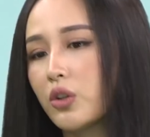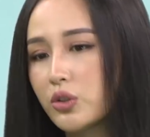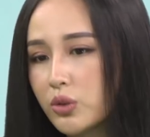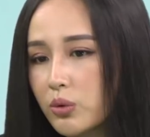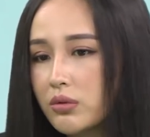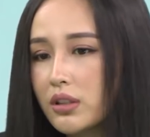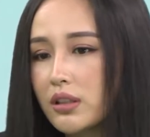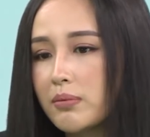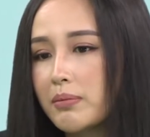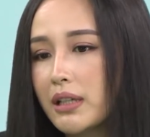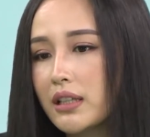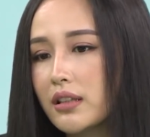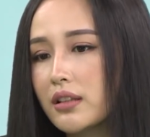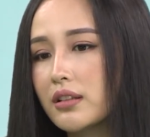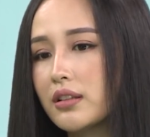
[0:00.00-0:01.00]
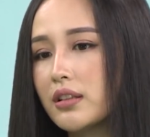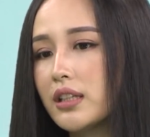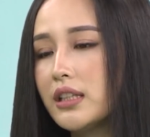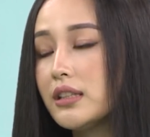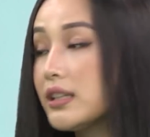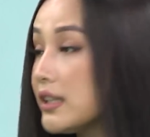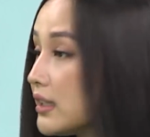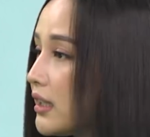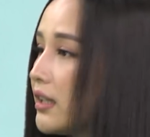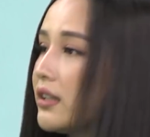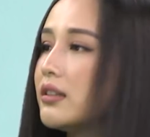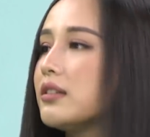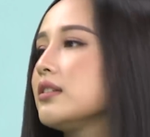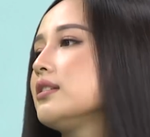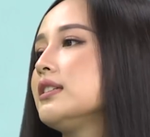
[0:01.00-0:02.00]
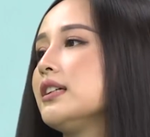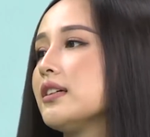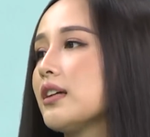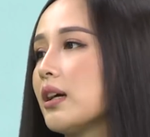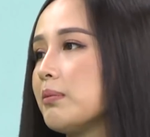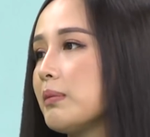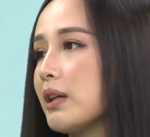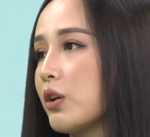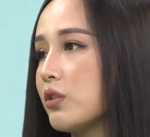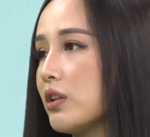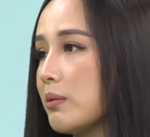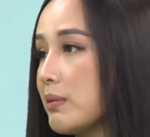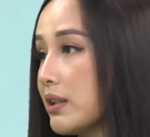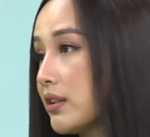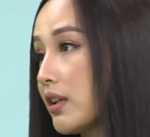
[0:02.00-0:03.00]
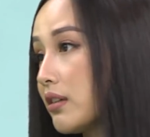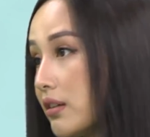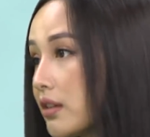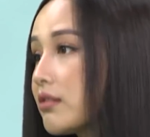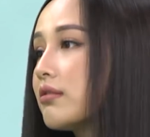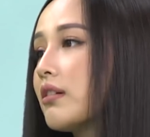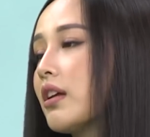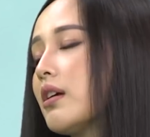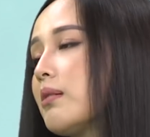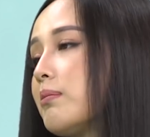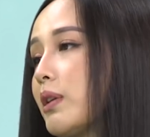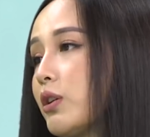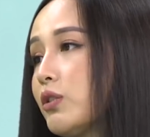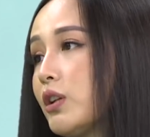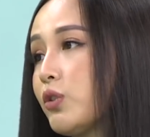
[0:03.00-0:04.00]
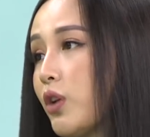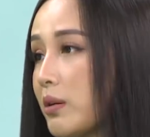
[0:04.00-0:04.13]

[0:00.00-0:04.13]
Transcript: chung thì mình đi thi chỉ cần mình có thể bình tĩnh được mình có thể thoải